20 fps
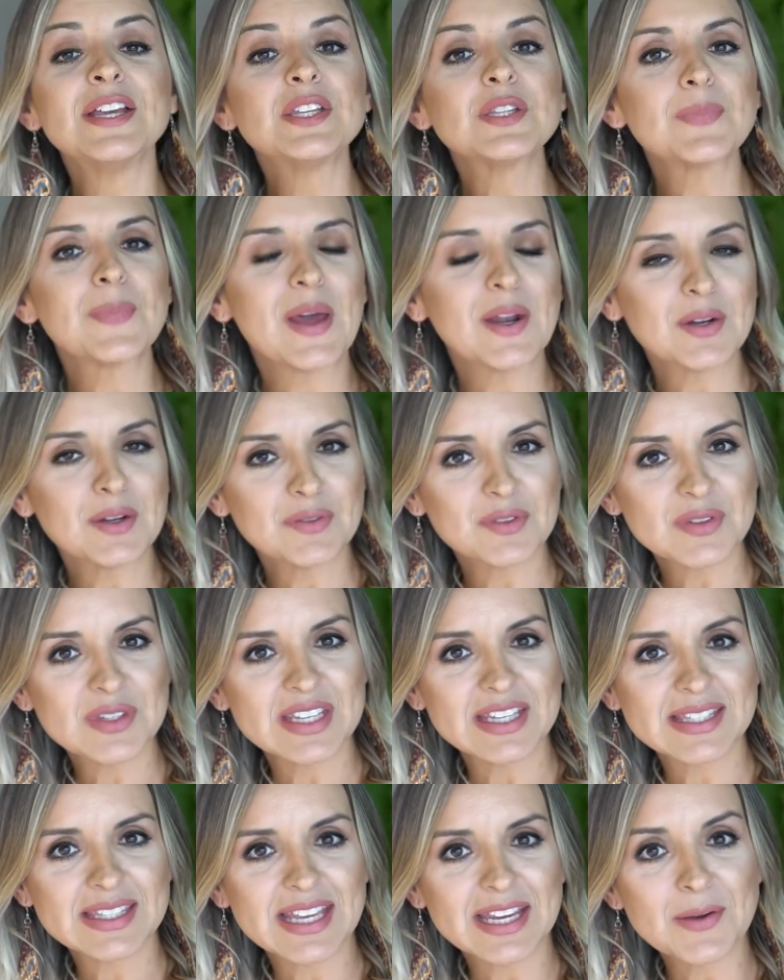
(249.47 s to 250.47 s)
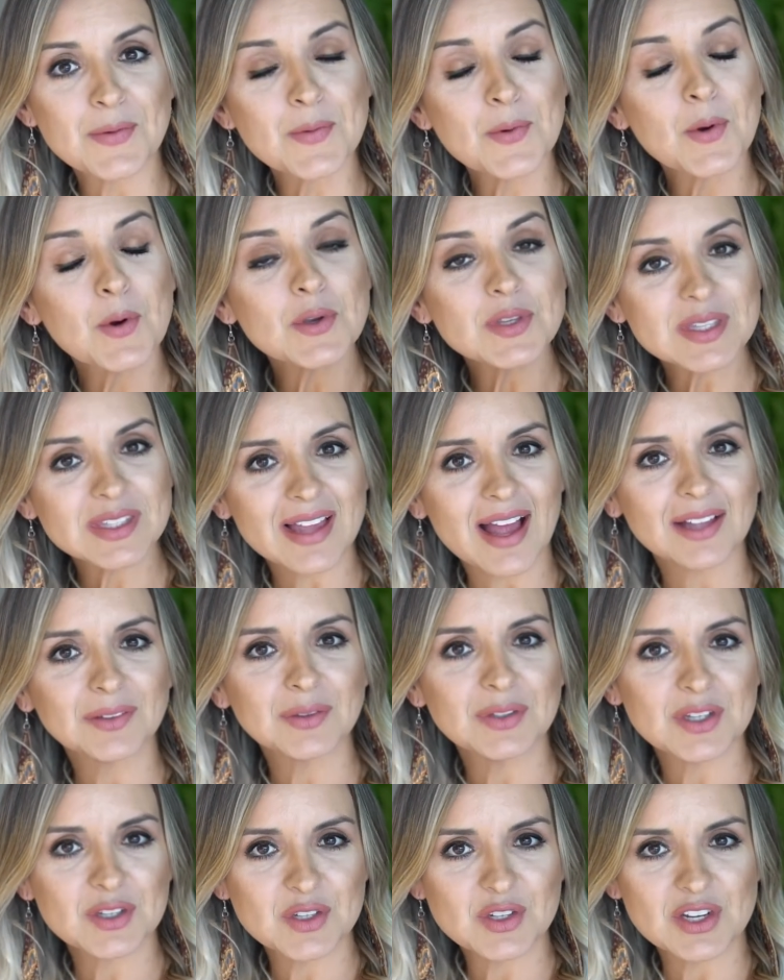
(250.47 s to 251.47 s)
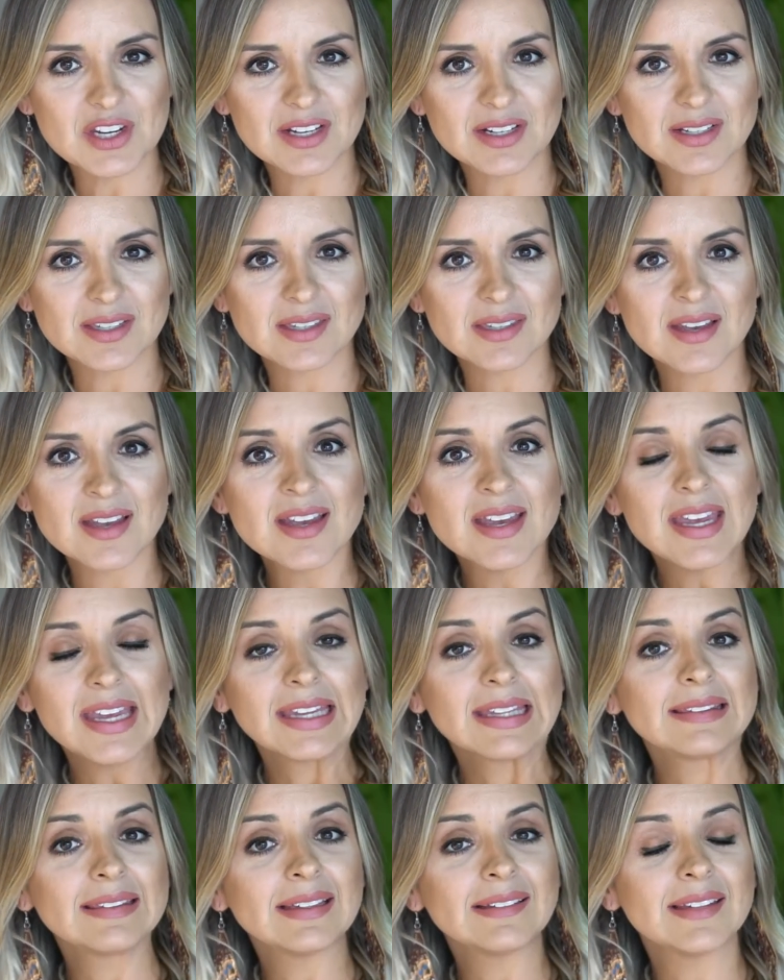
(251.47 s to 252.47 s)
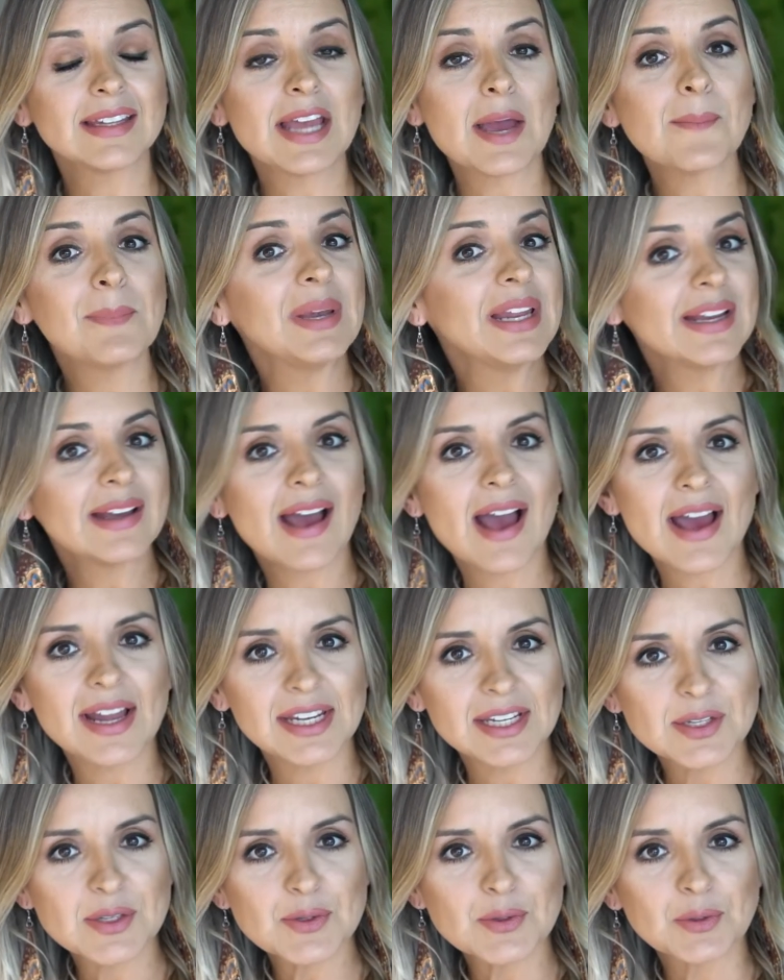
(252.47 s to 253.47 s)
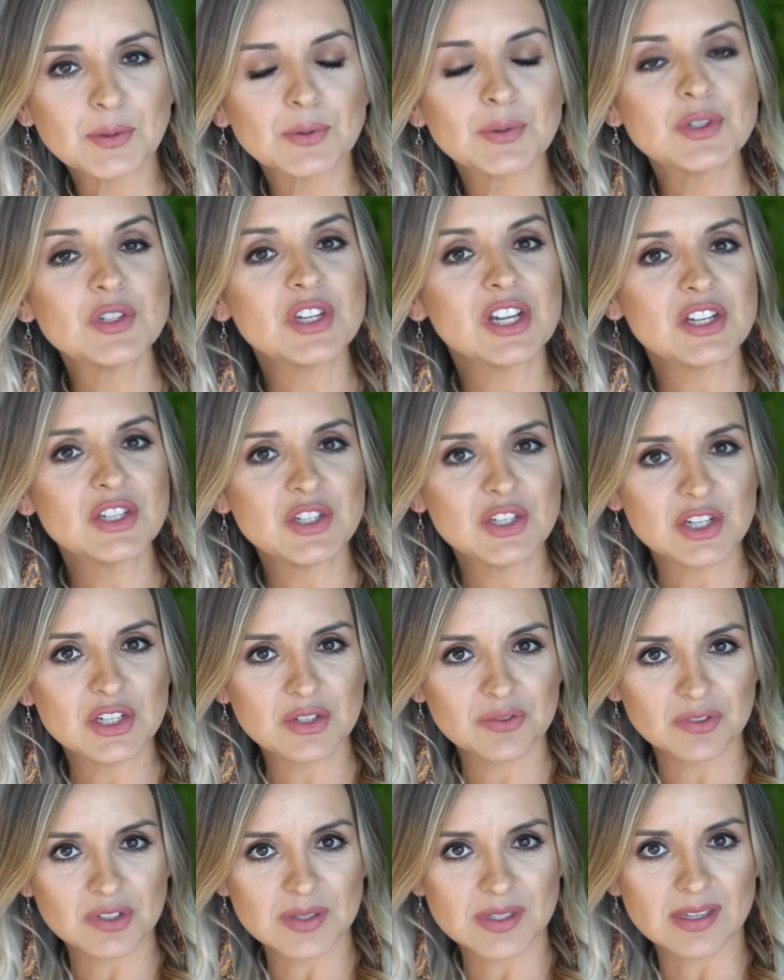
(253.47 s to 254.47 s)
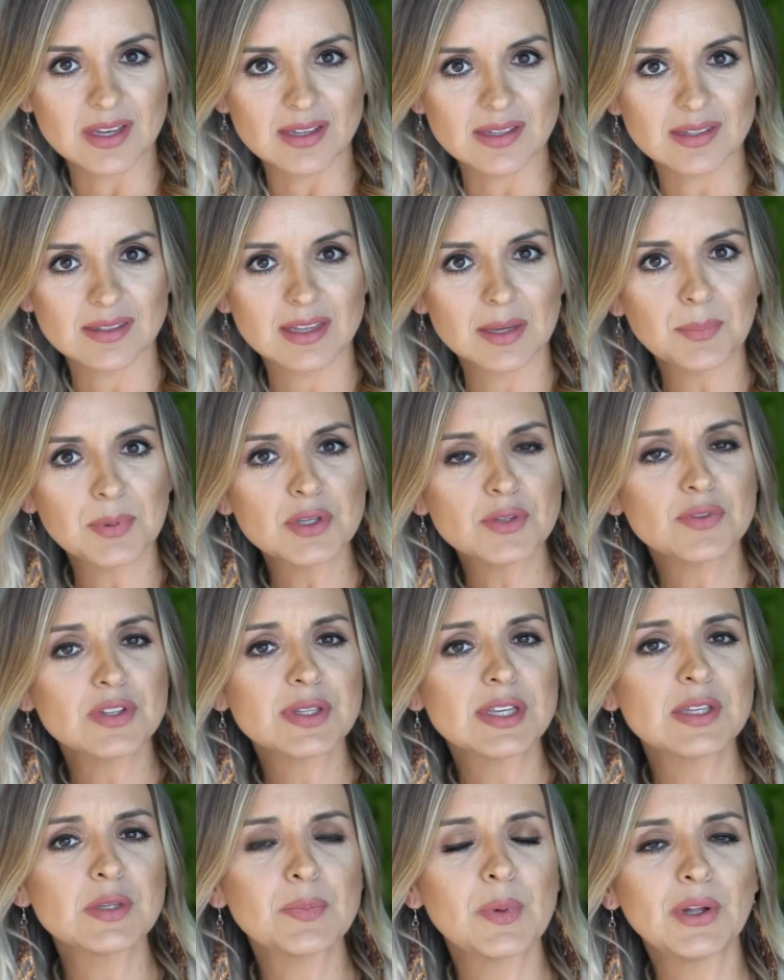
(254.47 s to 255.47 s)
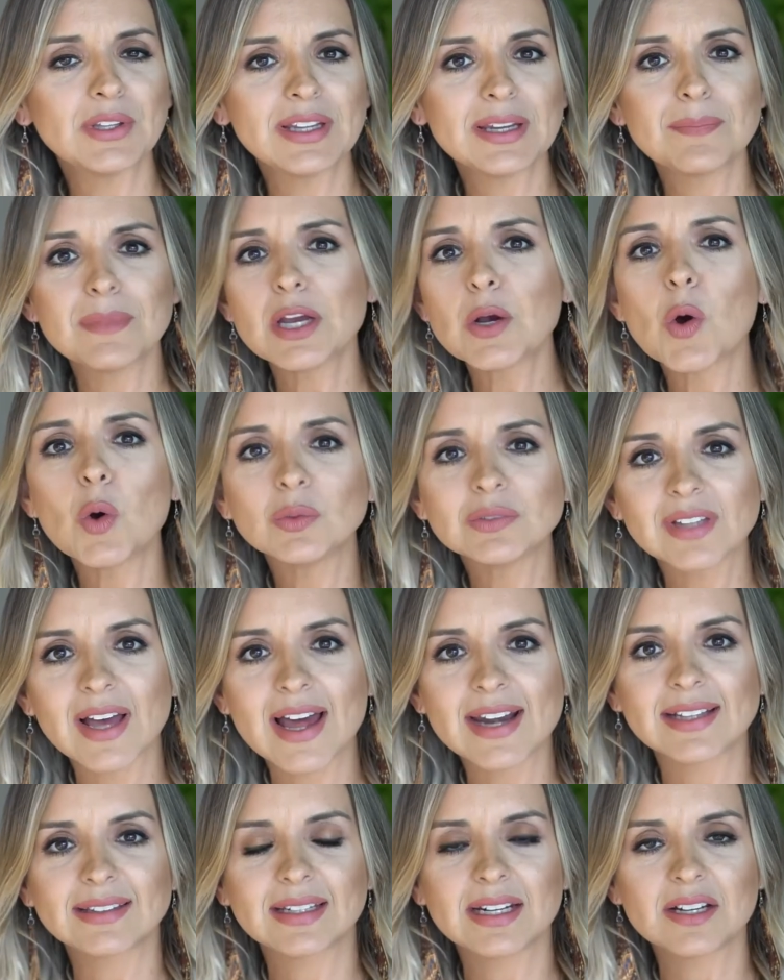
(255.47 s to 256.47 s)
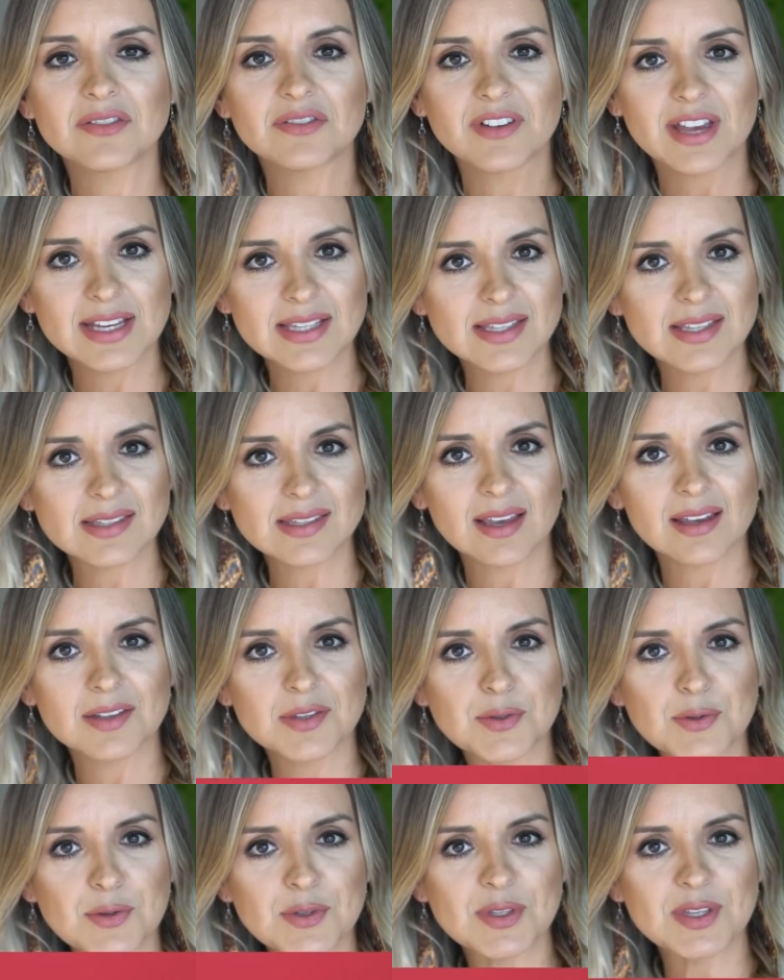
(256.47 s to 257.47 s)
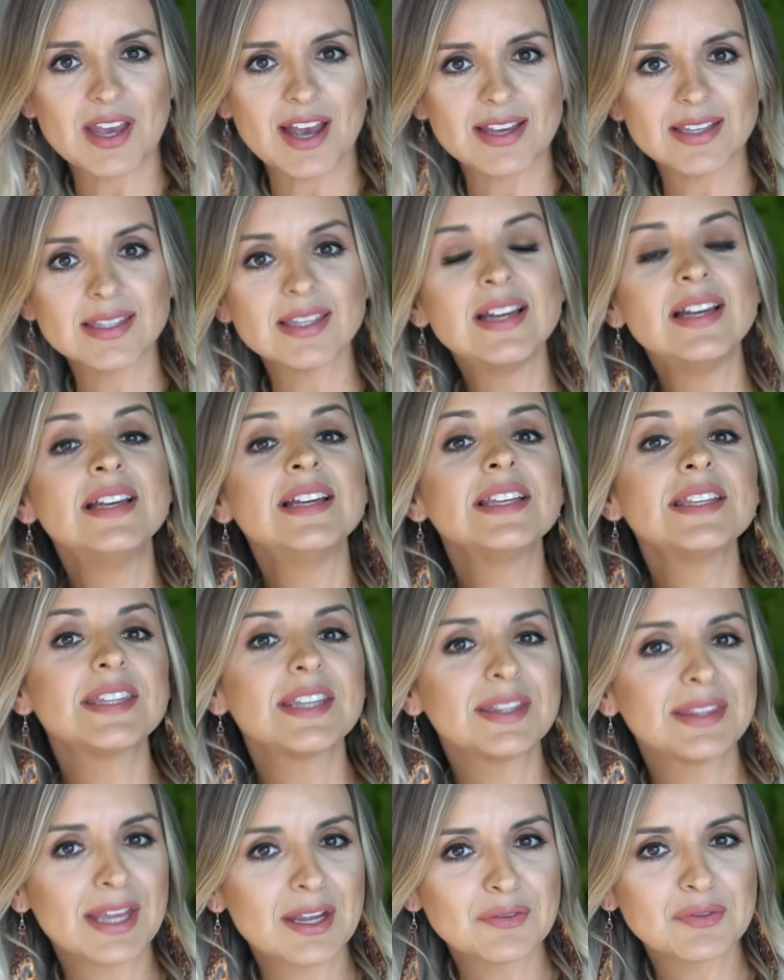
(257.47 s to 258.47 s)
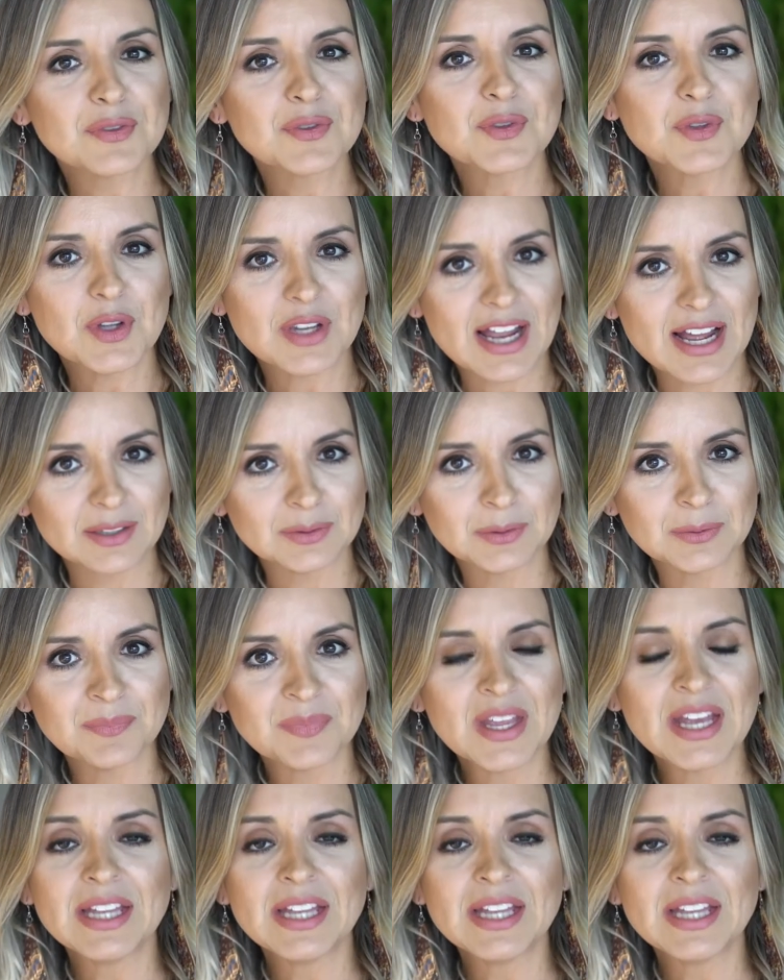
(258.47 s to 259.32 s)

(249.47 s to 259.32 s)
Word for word: Espero que vocês tenham gostado das dicas e que tentem aplicar isso no dia a dia de vocês. Depois vocês podem me contar através das redes sociais se tem funcionado.